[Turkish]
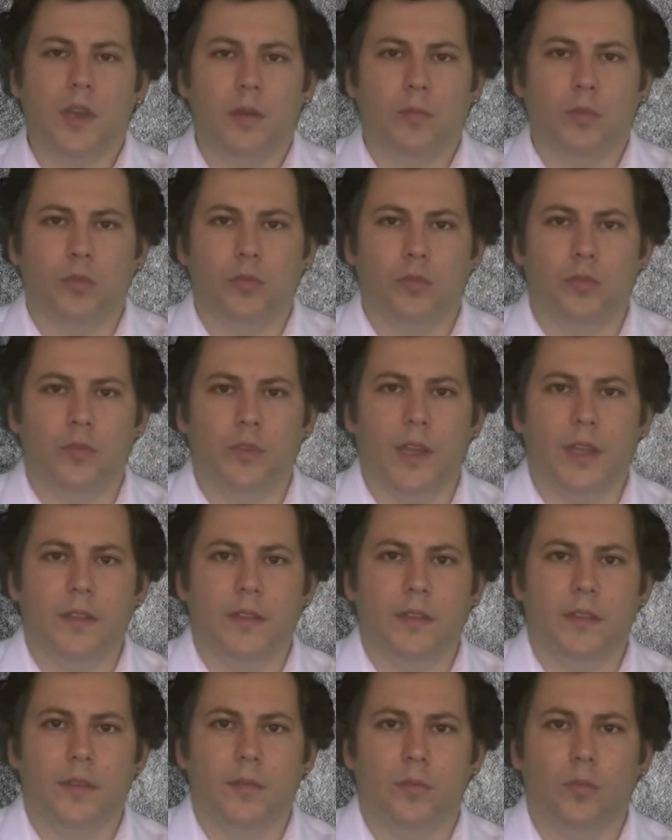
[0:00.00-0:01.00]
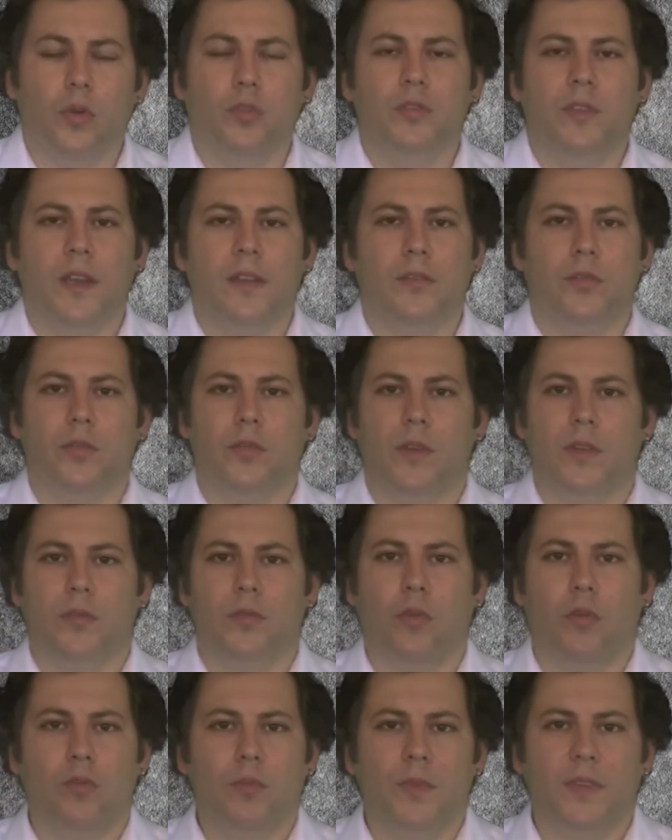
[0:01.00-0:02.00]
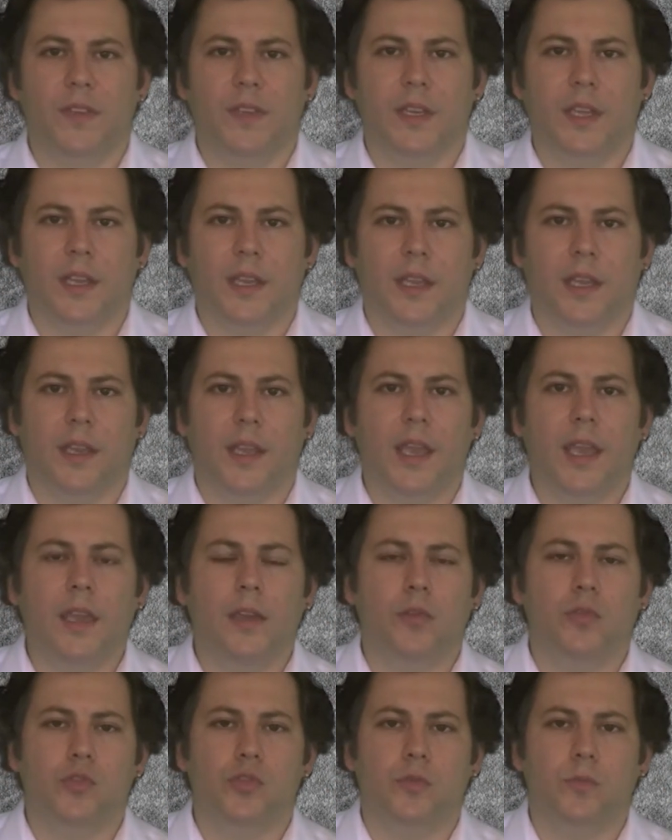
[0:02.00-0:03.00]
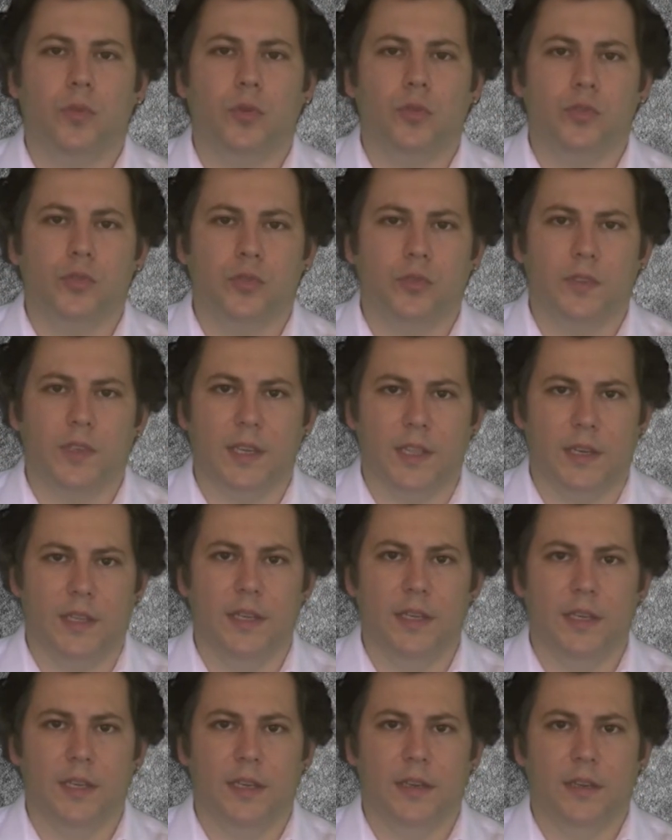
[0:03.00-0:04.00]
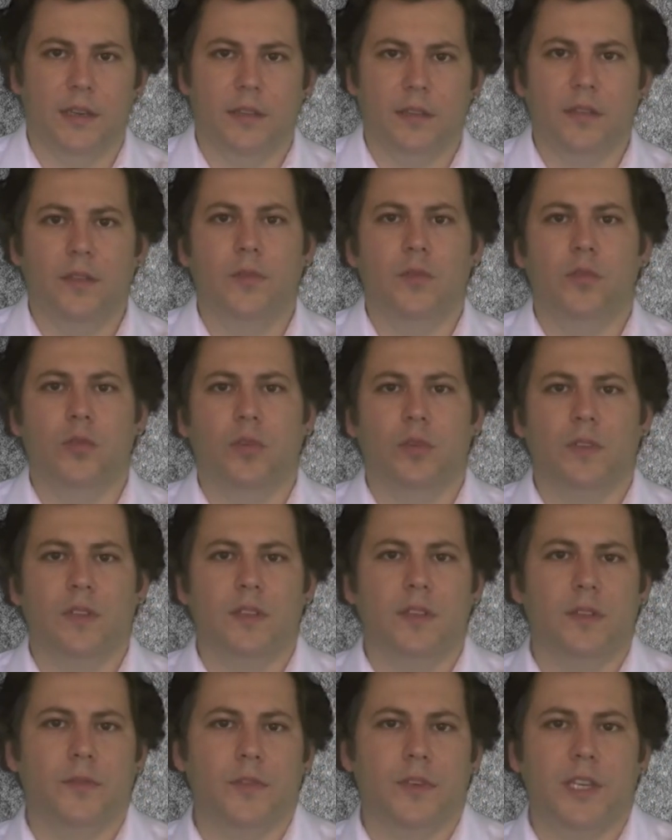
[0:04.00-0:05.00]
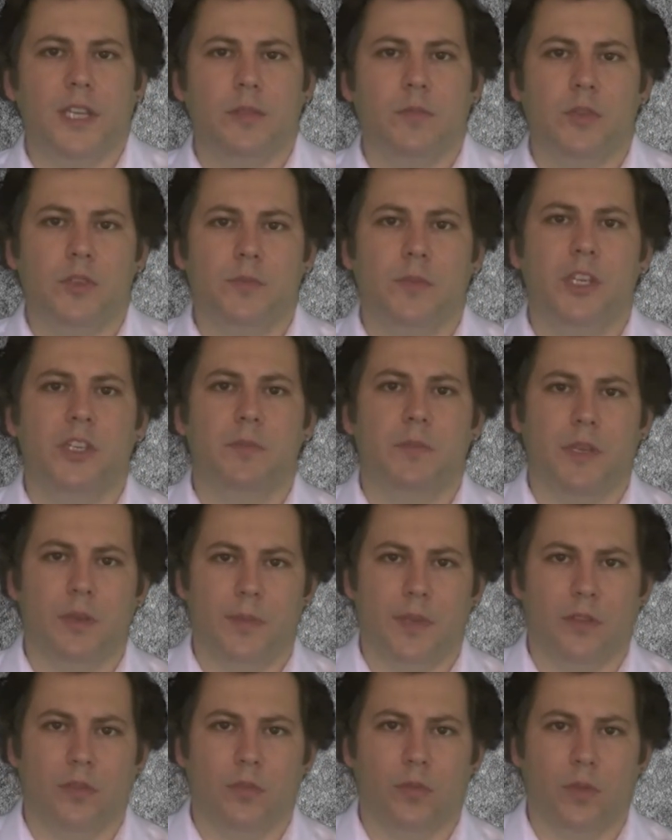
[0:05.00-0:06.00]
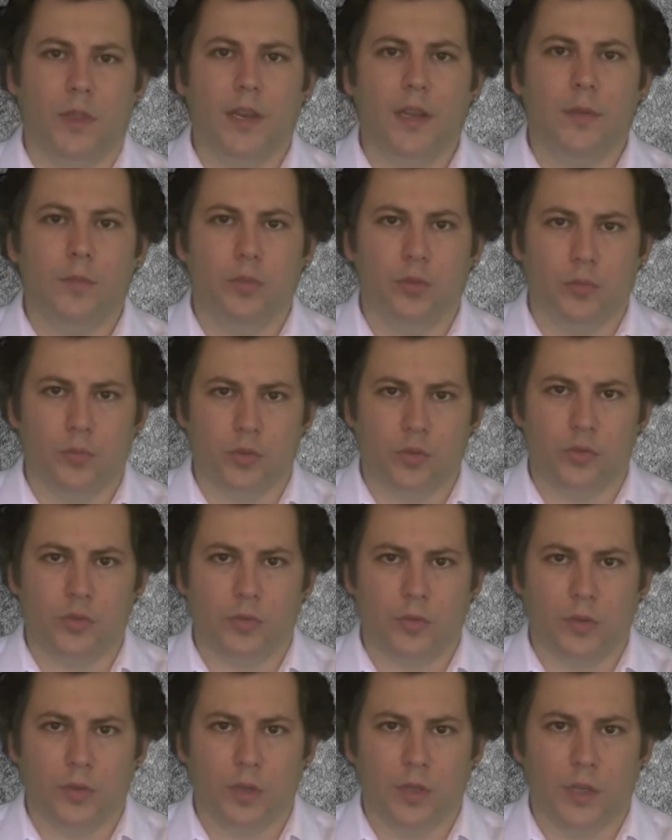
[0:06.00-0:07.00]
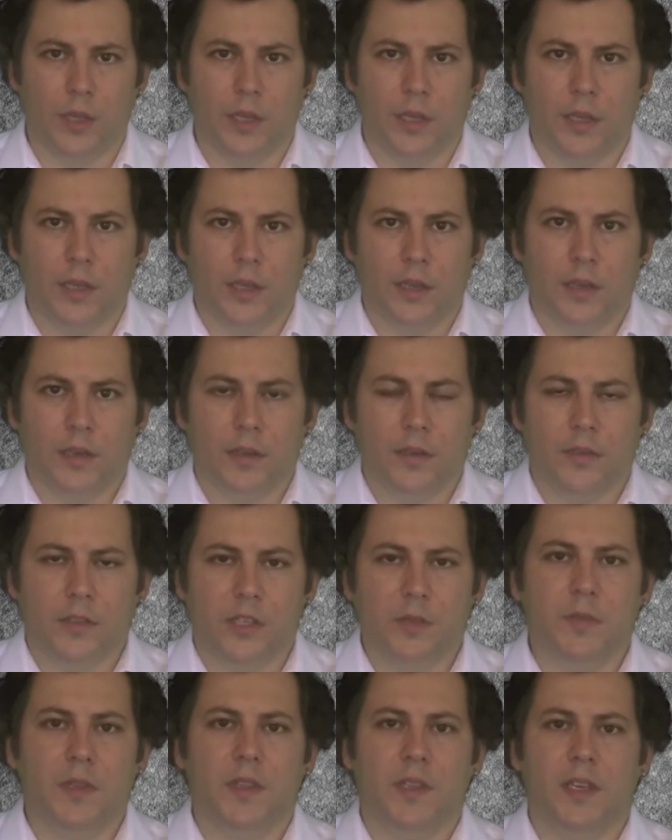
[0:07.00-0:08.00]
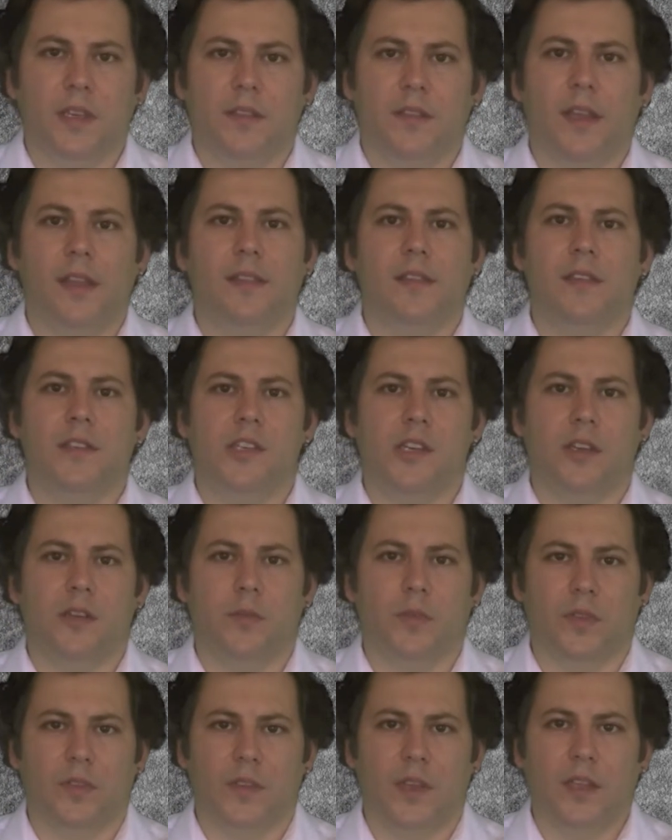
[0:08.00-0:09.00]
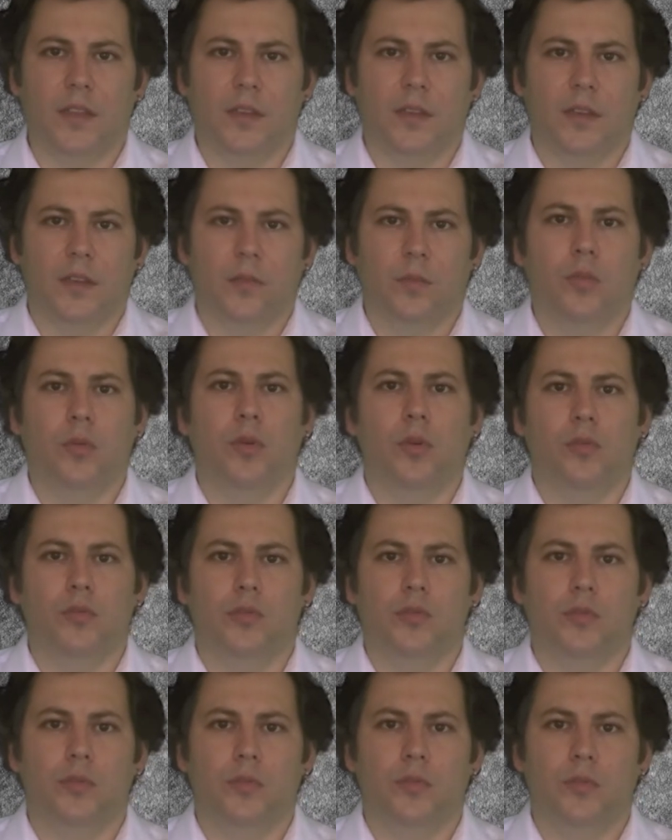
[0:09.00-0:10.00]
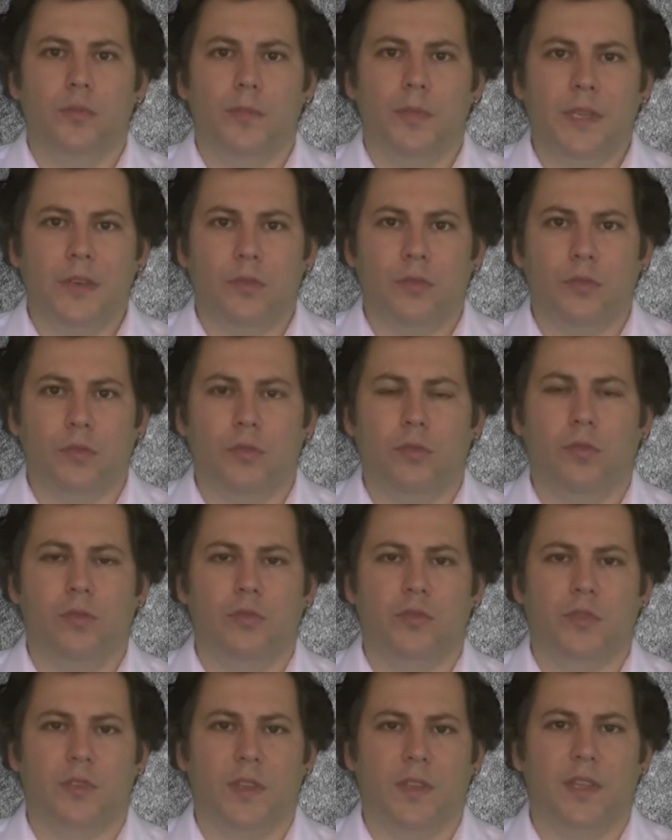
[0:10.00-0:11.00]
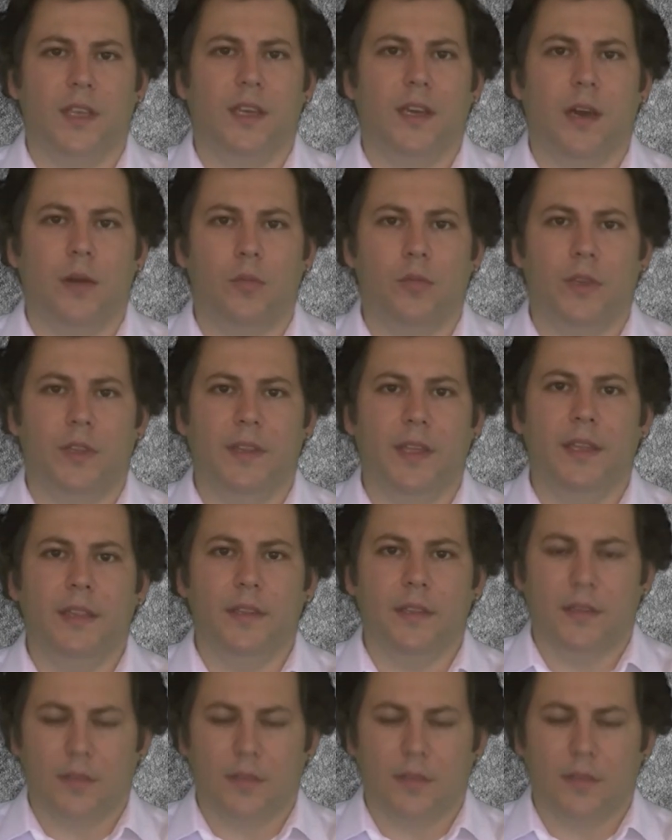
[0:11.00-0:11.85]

tablosundan montaj sonrası olması gereken en küçük boşluk değerini 0.075 mm olarak bulmuştuk. Şimdi de sentil çakımızdan bu ölçünün bir üst ölçüsüne tekabül eden